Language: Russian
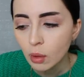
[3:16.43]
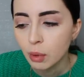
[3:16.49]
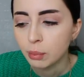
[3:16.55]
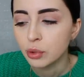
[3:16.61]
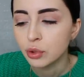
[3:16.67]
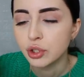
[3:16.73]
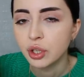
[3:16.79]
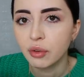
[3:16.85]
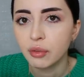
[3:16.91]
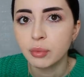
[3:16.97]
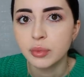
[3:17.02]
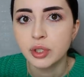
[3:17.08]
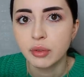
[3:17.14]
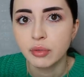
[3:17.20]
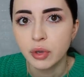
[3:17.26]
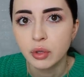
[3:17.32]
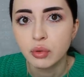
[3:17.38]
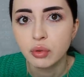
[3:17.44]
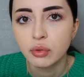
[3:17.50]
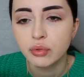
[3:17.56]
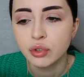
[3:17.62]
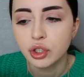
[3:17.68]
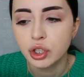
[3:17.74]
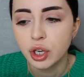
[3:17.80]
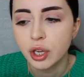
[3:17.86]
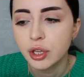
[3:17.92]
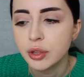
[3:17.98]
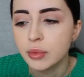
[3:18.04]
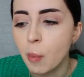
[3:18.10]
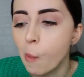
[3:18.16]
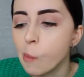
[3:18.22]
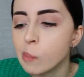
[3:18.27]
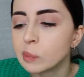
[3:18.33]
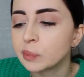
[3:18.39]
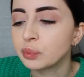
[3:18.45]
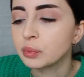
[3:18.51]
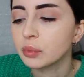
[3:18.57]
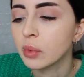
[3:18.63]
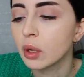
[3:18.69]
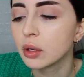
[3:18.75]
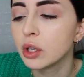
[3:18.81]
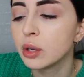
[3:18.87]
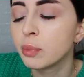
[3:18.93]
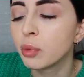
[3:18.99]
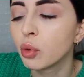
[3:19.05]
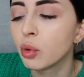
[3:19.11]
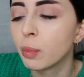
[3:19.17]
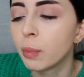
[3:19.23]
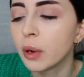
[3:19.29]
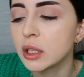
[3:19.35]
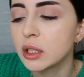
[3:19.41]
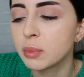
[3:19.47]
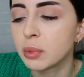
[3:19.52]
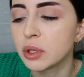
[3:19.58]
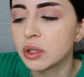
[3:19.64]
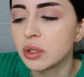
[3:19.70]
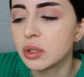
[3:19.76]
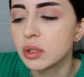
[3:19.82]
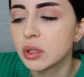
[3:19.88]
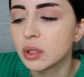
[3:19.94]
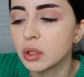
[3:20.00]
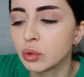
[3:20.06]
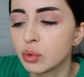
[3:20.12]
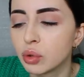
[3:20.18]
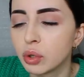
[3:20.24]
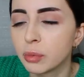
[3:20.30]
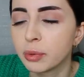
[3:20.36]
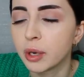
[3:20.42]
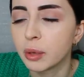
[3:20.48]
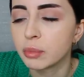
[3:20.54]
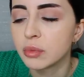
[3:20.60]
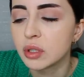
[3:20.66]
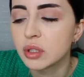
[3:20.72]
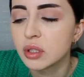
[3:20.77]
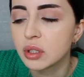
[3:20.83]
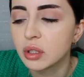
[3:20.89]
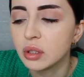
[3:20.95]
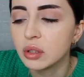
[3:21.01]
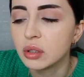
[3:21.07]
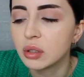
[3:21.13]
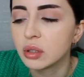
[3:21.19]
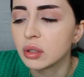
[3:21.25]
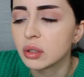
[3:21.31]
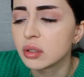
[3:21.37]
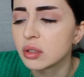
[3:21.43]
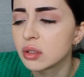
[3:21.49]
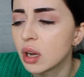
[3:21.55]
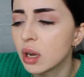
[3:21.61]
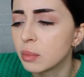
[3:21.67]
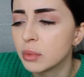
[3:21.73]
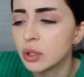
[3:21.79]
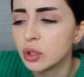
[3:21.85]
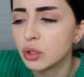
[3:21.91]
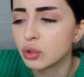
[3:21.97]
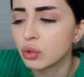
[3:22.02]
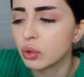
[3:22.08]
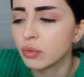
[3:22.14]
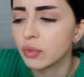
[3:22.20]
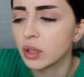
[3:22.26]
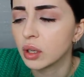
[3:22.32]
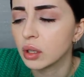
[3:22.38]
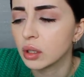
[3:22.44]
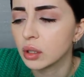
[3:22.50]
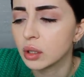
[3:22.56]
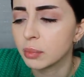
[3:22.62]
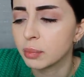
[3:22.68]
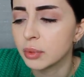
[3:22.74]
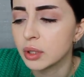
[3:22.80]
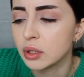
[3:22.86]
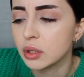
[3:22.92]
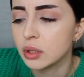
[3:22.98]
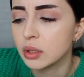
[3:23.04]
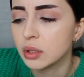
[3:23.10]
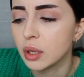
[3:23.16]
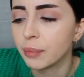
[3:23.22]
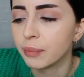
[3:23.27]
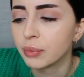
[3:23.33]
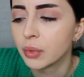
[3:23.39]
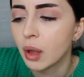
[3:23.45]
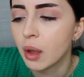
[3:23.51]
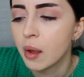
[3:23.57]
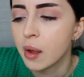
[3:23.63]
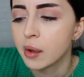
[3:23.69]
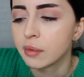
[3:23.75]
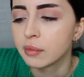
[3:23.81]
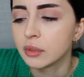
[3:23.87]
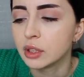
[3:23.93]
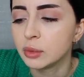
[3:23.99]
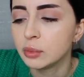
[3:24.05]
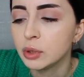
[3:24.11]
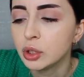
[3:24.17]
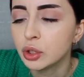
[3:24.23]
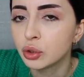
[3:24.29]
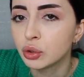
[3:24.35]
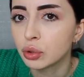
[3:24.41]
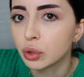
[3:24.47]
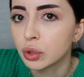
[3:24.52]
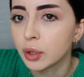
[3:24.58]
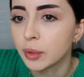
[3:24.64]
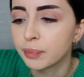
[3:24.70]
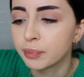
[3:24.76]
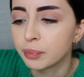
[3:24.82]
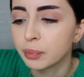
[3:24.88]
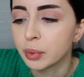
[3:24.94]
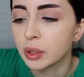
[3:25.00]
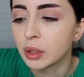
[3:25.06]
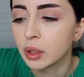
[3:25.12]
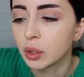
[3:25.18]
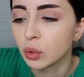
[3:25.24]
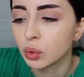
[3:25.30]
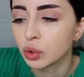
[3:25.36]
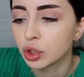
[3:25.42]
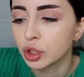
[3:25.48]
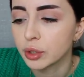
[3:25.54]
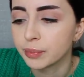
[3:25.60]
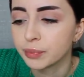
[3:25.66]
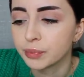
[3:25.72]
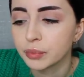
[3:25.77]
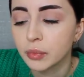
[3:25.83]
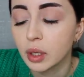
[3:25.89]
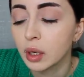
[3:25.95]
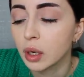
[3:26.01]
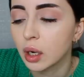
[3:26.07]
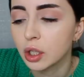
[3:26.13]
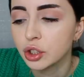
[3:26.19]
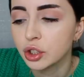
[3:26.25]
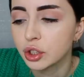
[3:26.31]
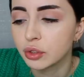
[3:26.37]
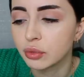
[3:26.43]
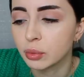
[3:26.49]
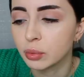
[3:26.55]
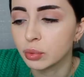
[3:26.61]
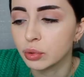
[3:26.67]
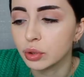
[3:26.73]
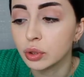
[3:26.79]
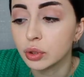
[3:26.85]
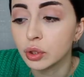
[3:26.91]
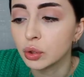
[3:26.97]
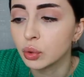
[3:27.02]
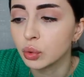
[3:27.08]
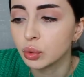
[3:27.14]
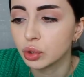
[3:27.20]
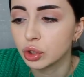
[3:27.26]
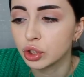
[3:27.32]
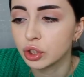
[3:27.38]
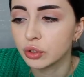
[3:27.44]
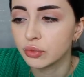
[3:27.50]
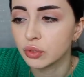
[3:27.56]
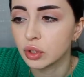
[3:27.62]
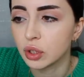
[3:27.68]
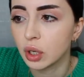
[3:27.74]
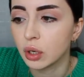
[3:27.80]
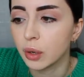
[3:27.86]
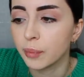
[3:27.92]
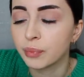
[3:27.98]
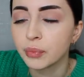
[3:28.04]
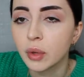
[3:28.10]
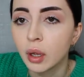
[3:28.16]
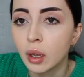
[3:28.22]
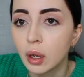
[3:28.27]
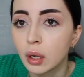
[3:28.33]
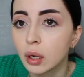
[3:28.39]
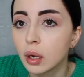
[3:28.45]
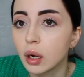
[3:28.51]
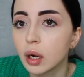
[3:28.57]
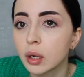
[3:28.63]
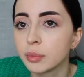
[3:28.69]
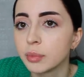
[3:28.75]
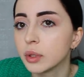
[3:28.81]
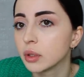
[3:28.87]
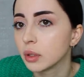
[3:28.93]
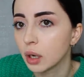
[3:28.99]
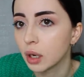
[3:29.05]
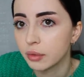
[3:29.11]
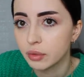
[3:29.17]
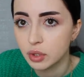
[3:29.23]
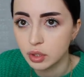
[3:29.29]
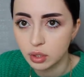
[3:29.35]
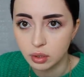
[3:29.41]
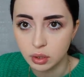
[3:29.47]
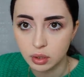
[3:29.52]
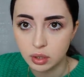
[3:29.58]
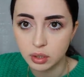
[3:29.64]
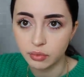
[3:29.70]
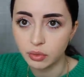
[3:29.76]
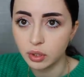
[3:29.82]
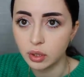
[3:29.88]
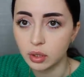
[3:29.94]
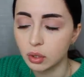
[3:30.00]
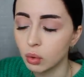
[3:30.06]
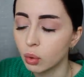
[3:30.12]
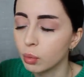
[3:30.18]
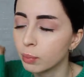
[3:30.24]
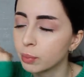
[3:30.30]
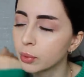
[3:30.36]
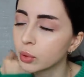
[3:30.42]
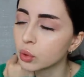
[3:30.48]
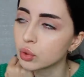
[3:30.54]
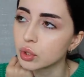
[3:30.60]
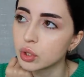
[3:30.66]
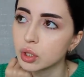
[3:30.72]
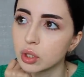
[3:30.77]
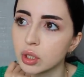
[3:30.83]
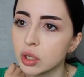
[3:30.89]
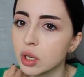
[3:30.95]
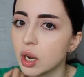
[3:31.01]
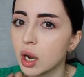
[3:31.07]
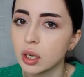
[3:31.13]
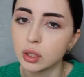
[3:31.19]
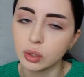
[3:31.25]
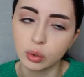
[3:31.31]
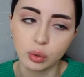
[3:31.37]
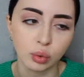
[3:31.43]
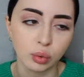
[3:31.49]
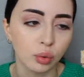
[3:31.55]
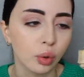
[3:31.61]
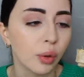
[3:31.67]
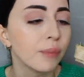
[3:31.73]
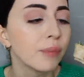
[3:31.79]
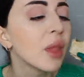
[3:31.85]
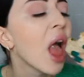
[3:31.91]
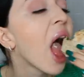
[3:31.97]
Просто я вам советую в Шейн не покупать позиции, которые прям на скидках, самые дешевые какие-то позиции. Возьмите что-то подороже, и качество будет не хуже, чем в Zara. Как мне нравится этот свитер, он просто нереально крутой.